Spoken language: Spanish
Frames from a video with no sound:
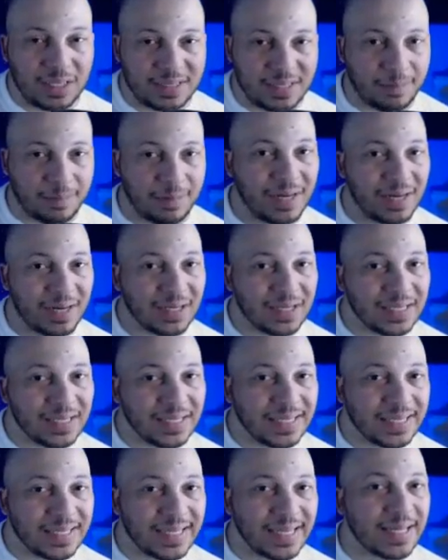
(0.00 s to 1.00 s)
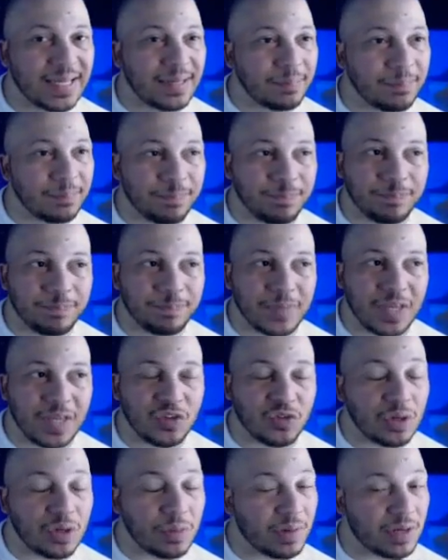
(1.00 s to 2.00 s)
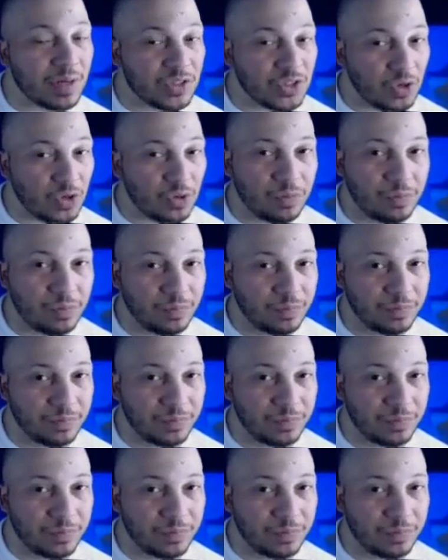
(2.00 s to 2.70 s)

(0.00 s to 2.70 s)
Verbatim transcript: Saber que es una inversión.